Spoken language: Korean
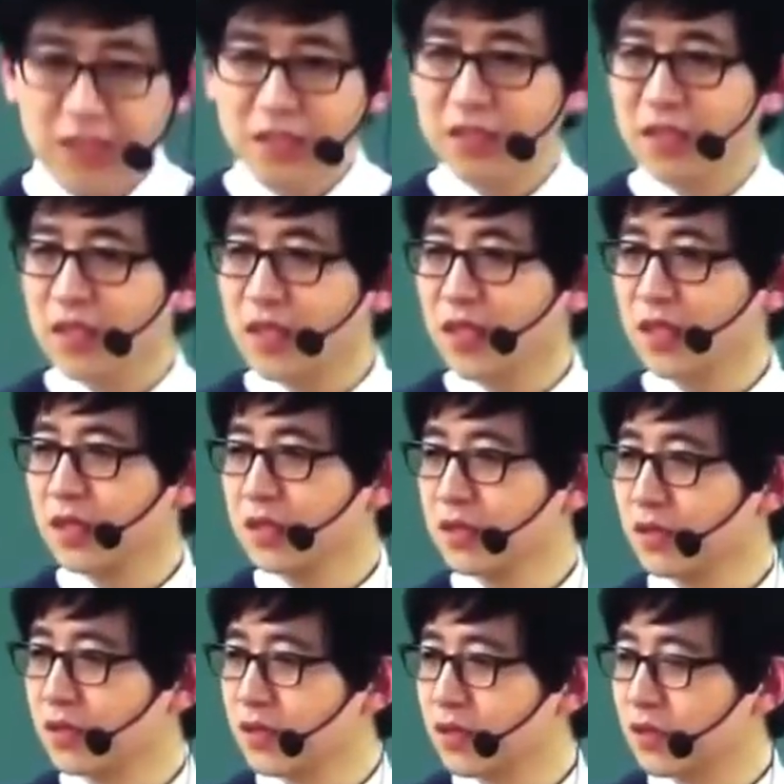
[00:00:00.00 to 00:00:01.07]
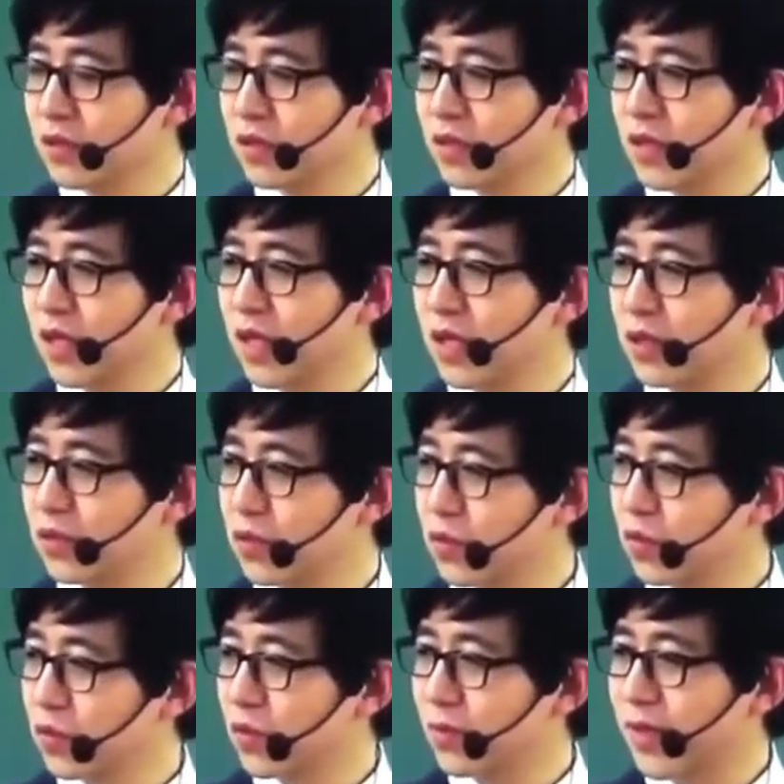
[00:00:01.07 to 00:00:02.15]
시간에 첫, 첫째 날
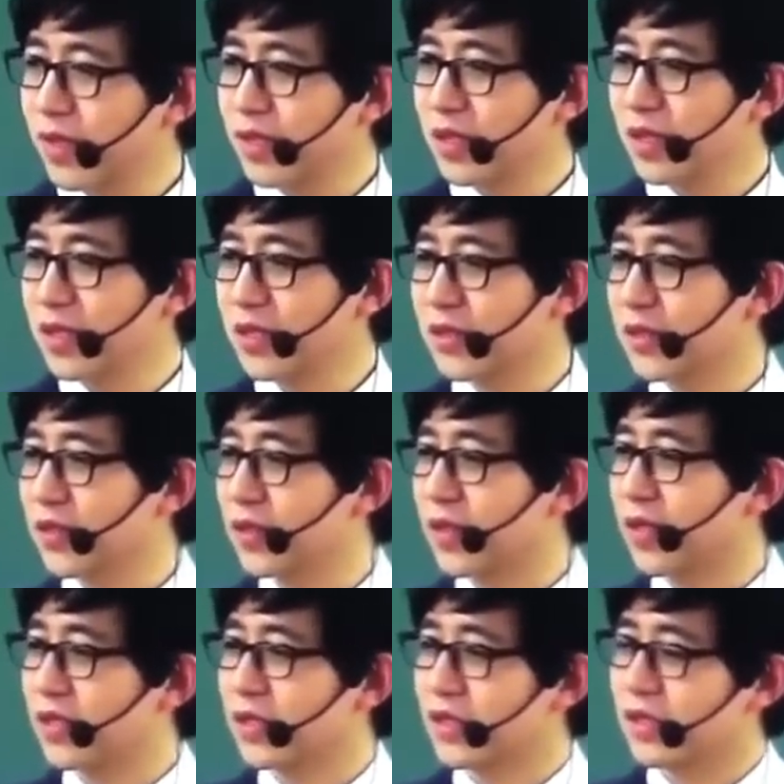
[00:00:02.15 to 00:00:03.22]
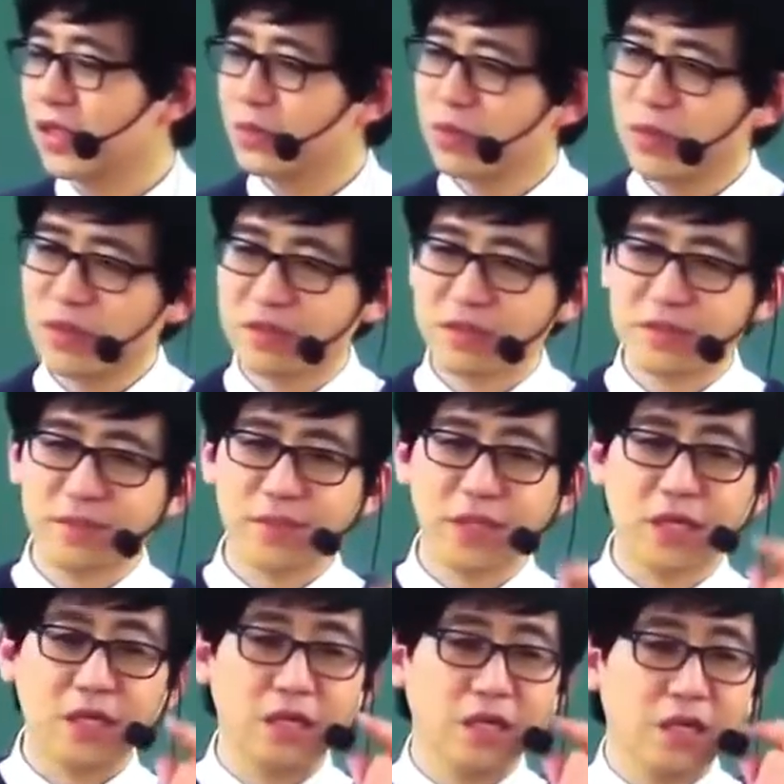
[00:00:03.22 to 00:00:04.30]
소송 재판에 대해서 같이 살펴봤었습니다.
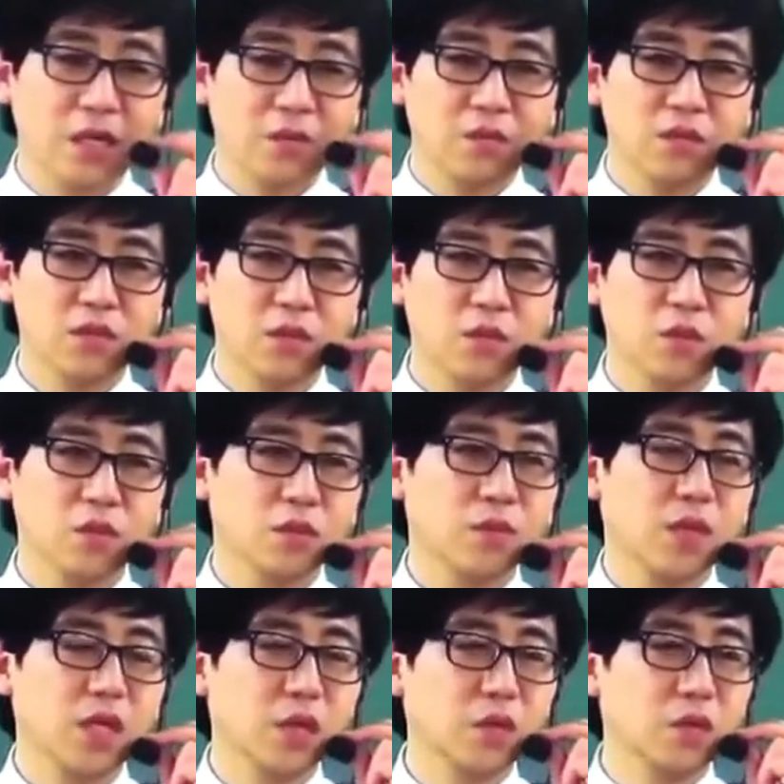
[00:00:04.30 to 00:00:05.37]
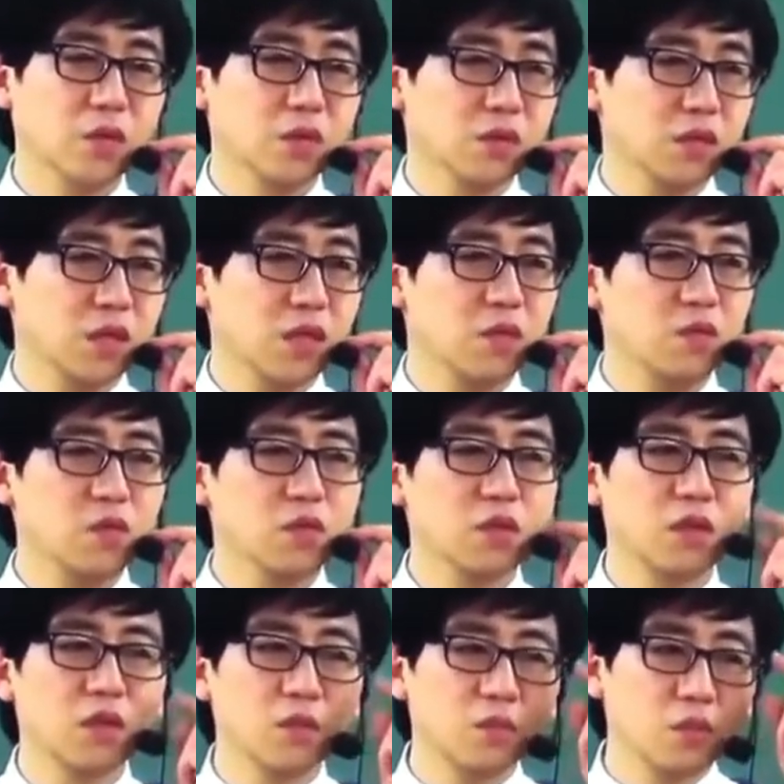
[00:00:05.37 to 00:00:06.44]
먼저 복습하고 그 다음
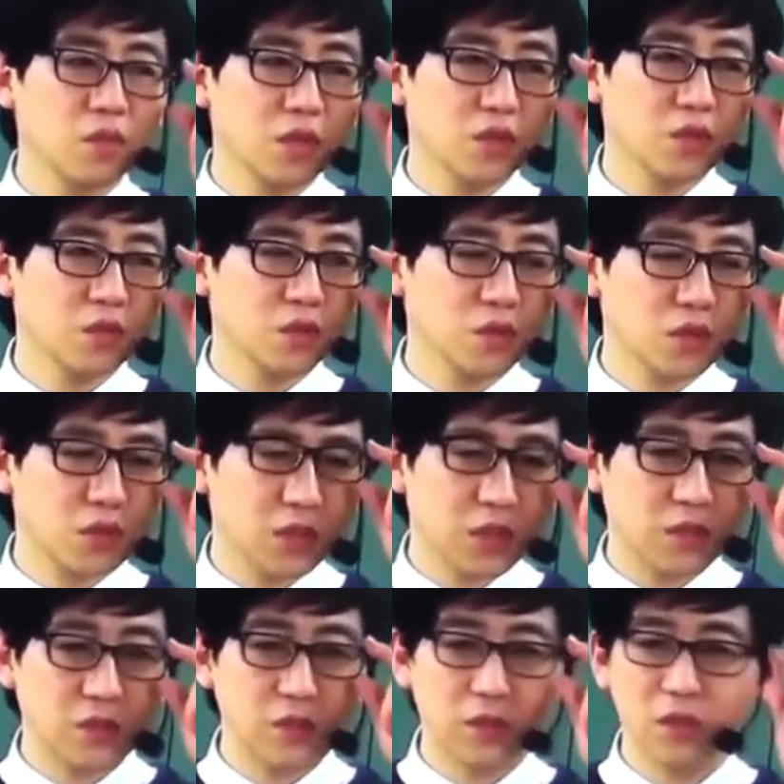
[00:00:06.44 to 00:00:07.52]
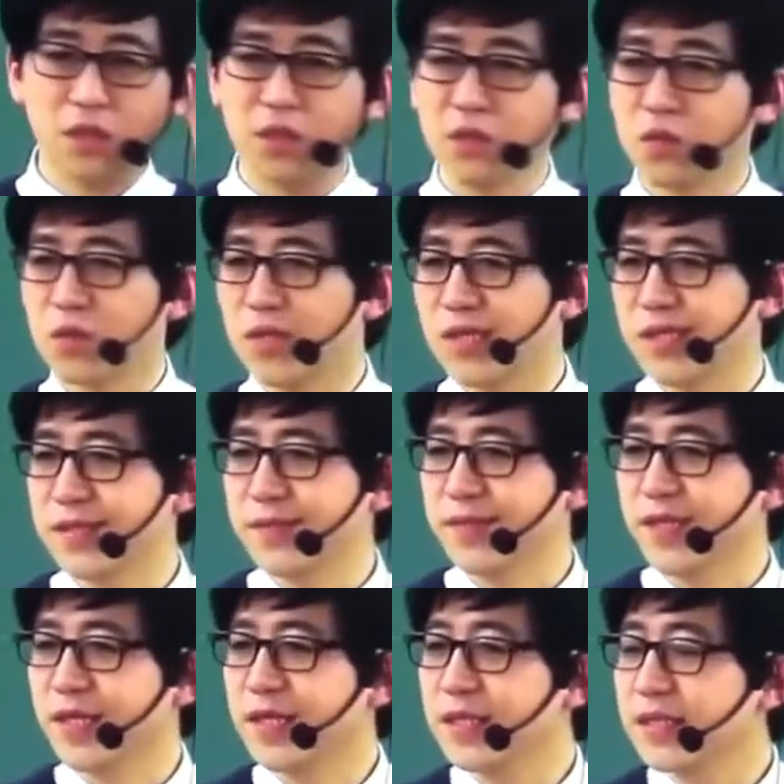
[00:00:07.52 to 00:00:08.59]
오늘 본안 소송 절차로 들어가도록
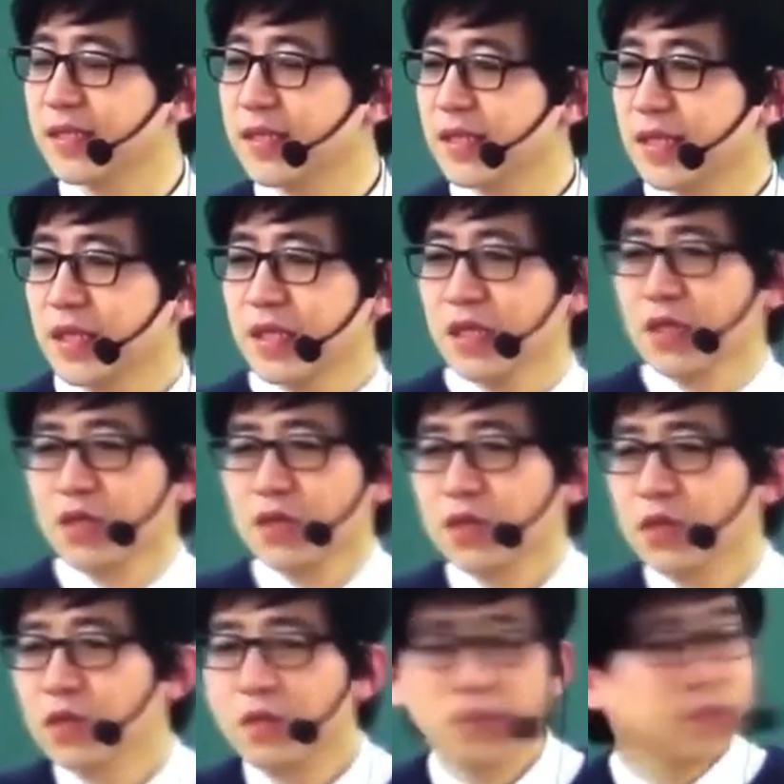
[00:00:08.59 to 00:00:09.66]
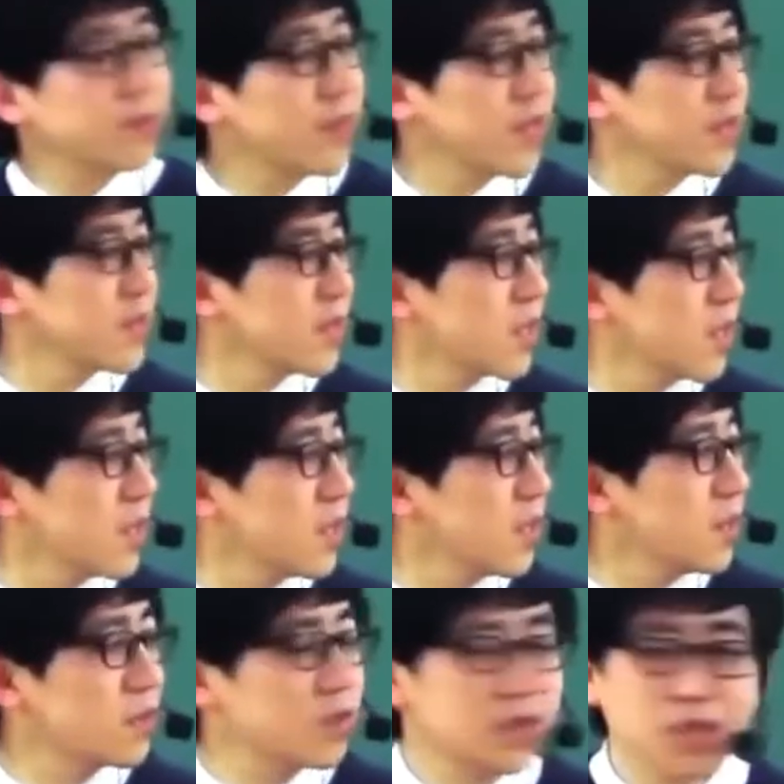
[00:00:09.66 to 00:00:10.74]
하겠습니다. 소송 재판 생각을
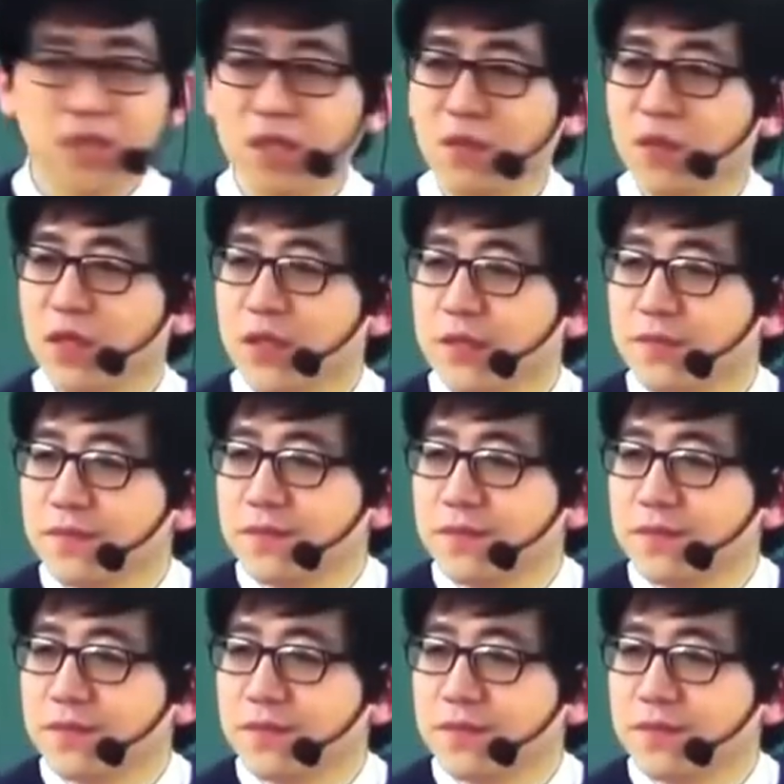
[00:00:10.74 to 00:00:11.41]
해보시게 되면은